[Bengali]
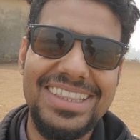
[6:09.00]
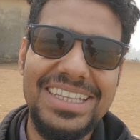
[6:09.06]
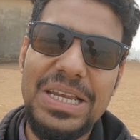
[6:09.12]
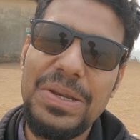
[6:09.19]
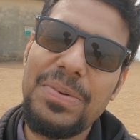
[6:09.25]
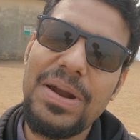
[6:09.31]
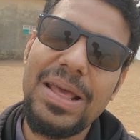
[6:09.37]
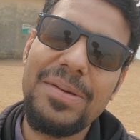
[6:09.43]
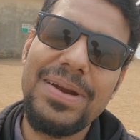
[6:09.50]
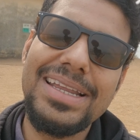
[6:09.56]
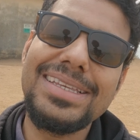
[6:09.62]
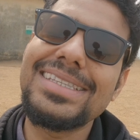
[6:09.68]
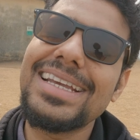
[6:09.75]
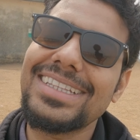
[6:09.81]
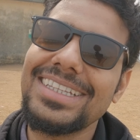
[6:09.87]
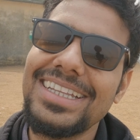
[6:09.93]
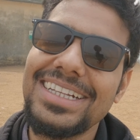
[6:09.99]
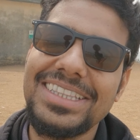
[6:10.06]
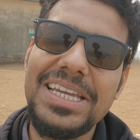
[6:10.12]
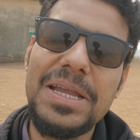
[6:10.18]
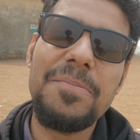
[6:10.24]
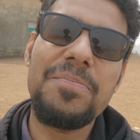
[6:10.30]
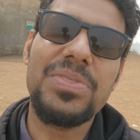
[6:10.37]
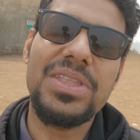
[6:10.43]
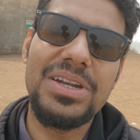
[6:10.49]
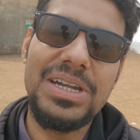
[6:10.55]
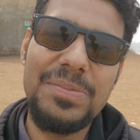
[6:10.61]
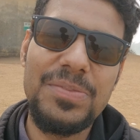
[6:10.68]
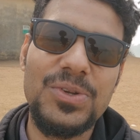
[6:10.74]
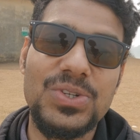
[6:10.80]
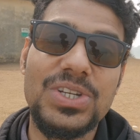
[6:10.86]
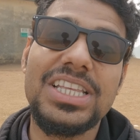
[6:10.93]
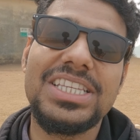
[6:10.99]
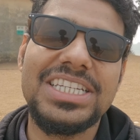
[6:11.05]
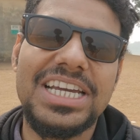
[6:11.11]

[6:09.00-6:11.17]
তিলপাড়া ব্যারেজ দেখতে দেখতে ডিম টোস্টটা